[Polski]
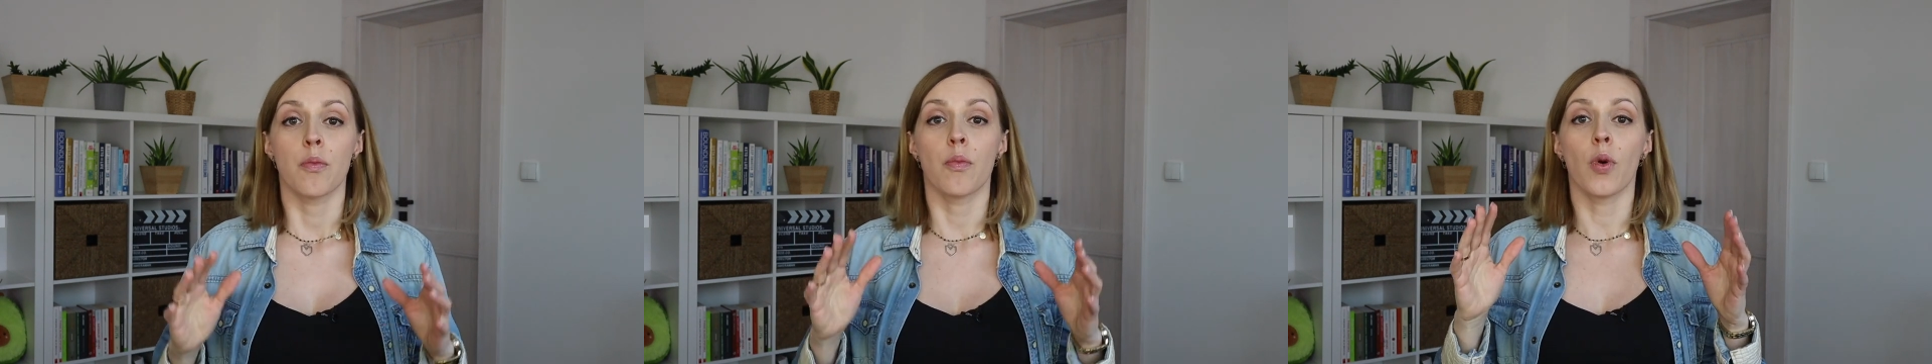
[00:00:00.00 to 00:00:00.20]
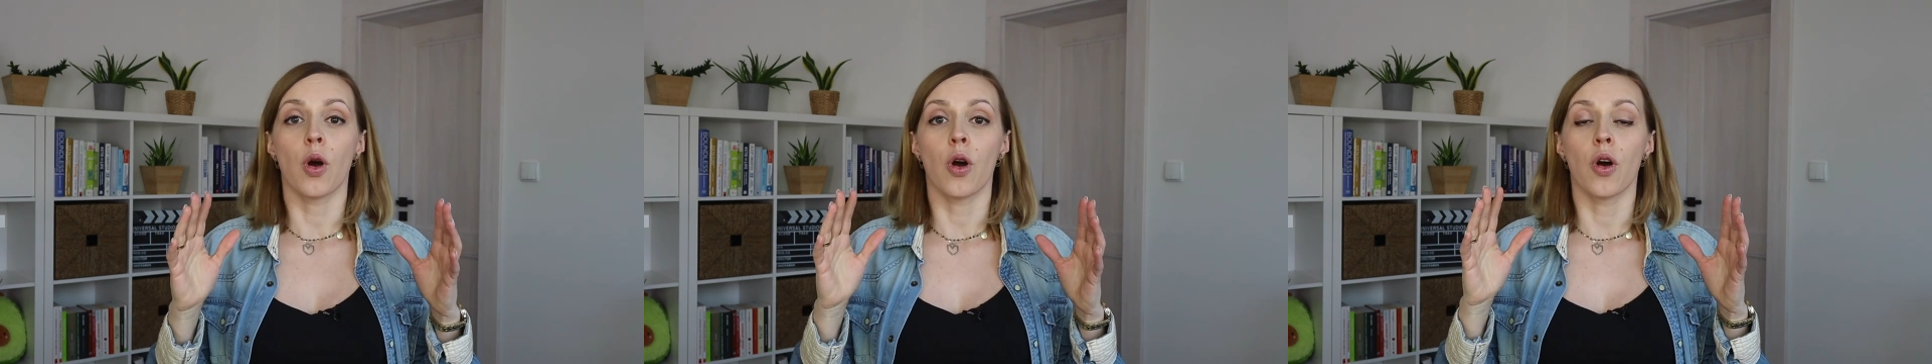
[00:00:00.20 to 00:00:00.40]

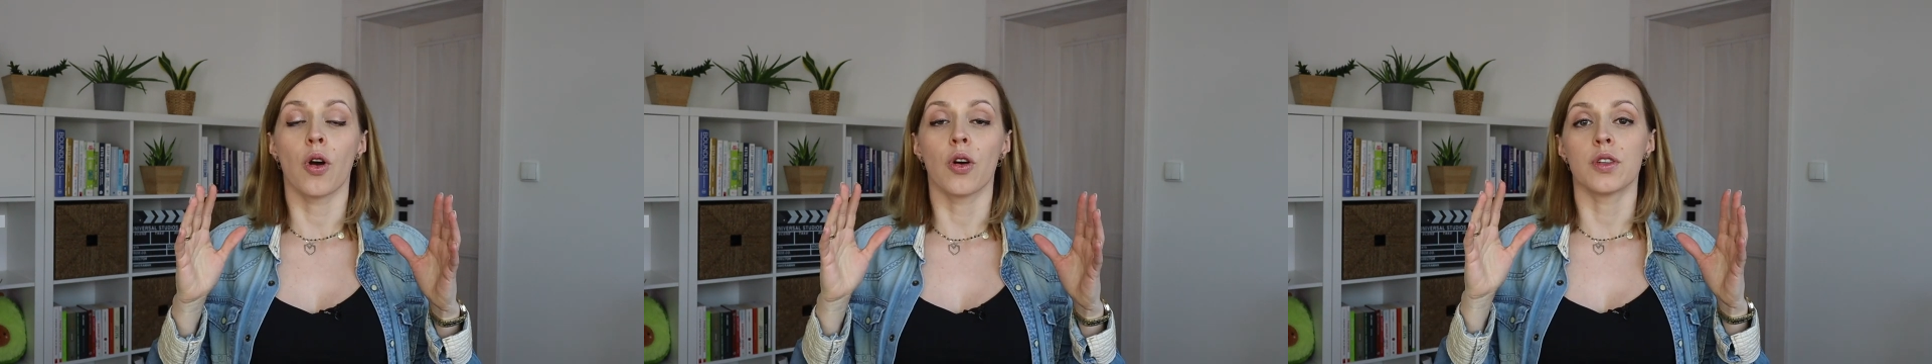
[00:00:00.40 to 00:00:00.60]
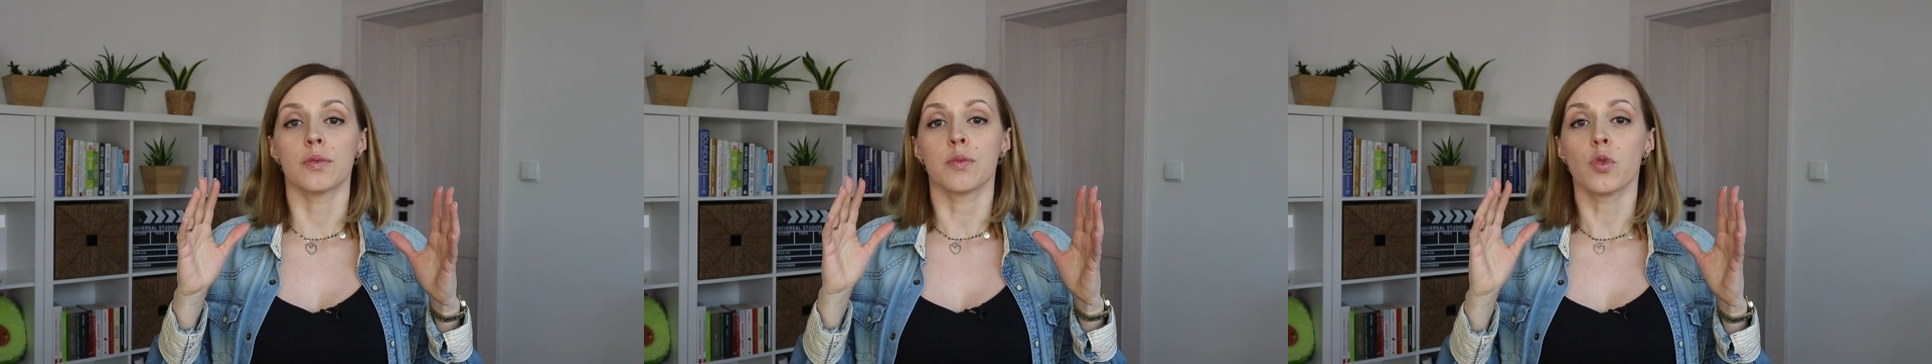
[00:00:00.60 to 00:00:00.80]

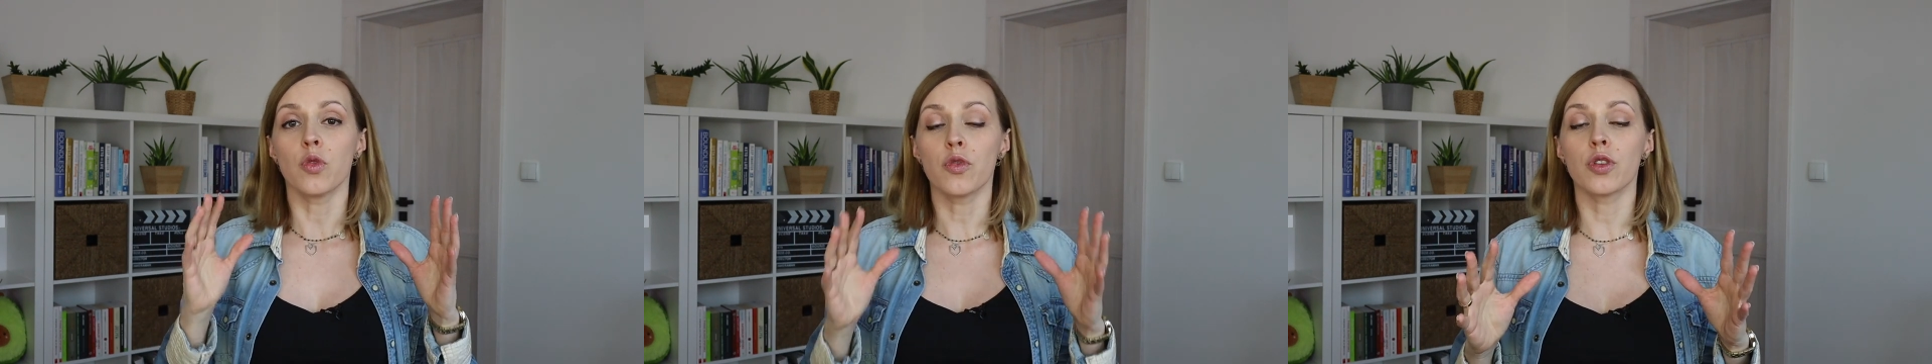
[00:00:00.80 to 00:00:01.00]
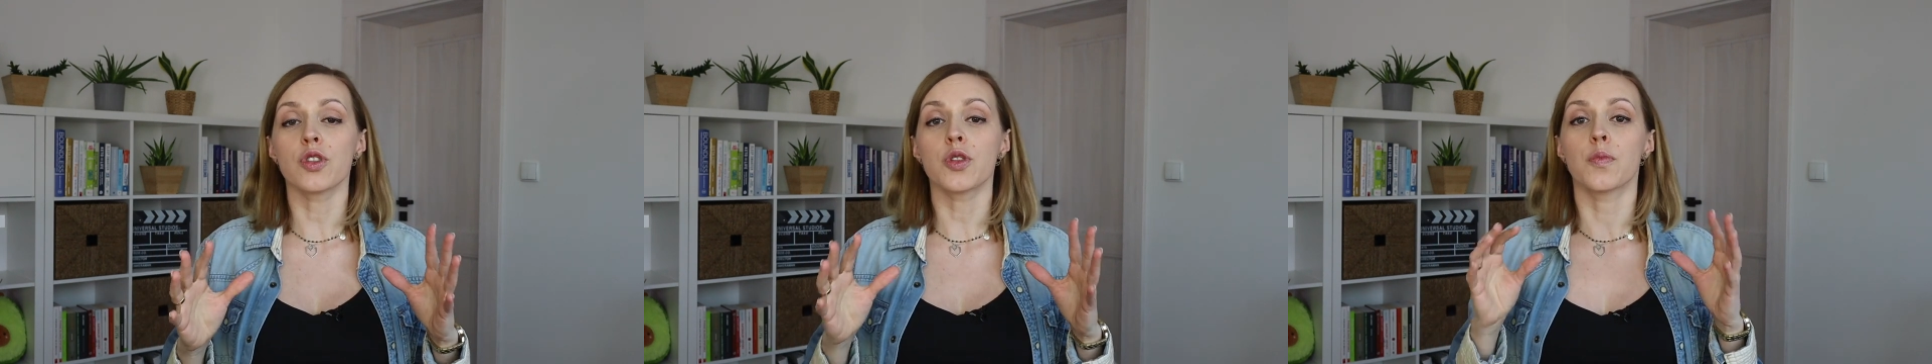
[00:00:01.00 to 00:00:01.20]
Bo
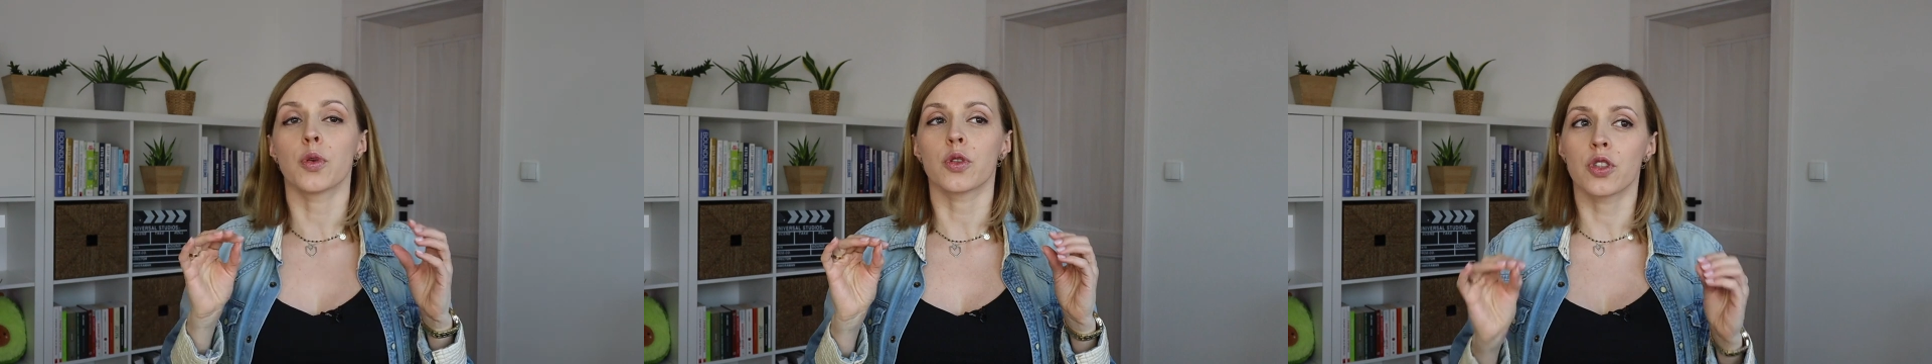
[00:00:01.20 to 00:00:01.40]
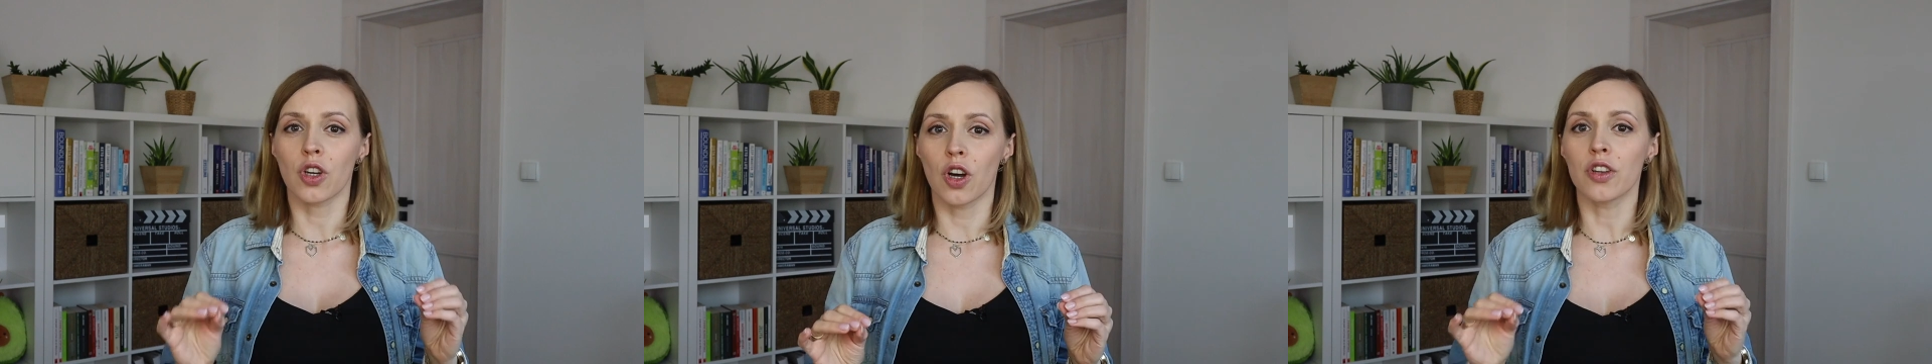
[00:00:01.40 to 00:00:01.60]
mówiąc
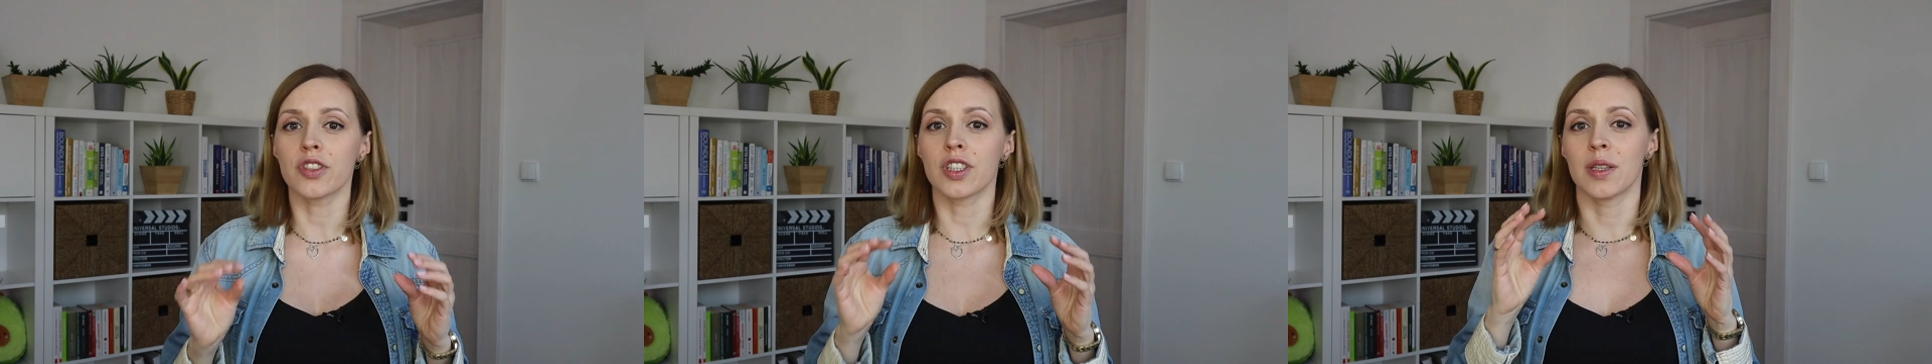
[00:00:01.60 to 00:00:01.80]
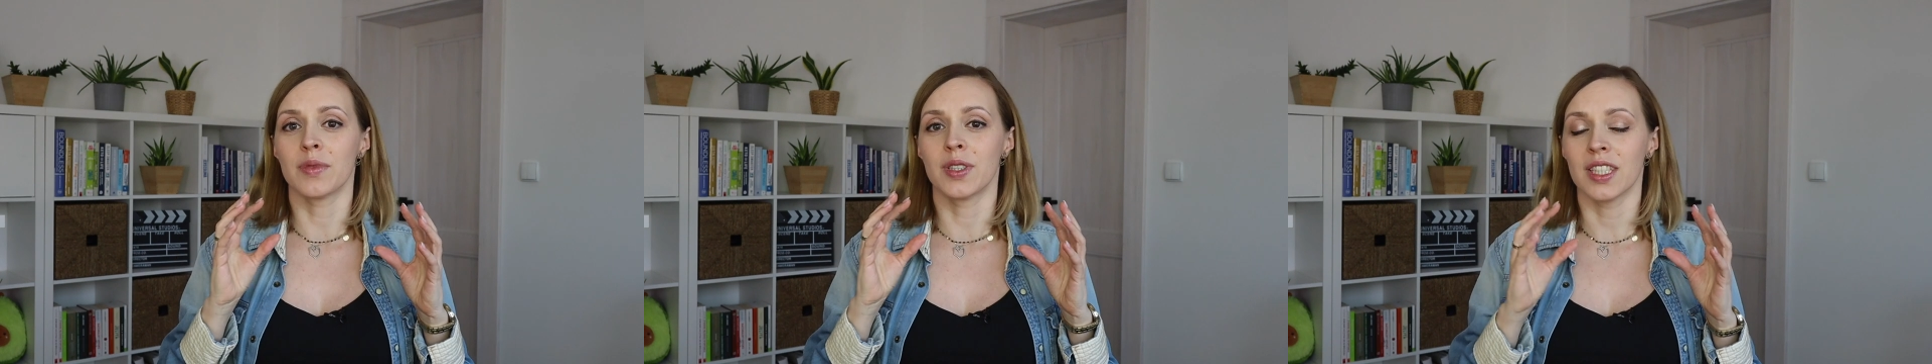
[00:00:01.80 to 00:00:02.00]
pod
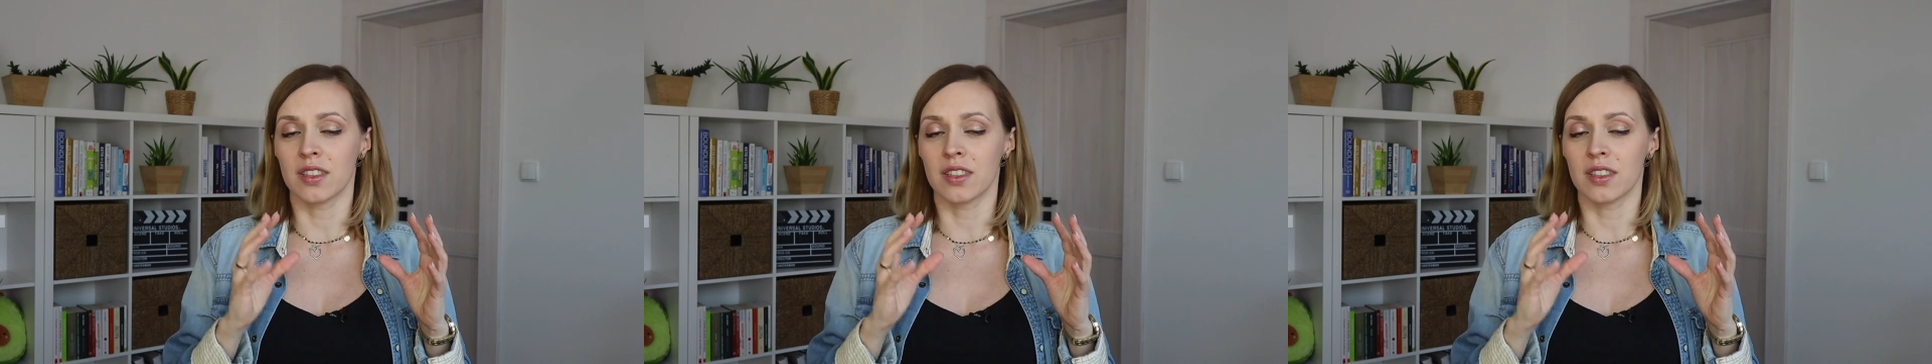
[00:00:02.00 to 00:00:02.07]
kątem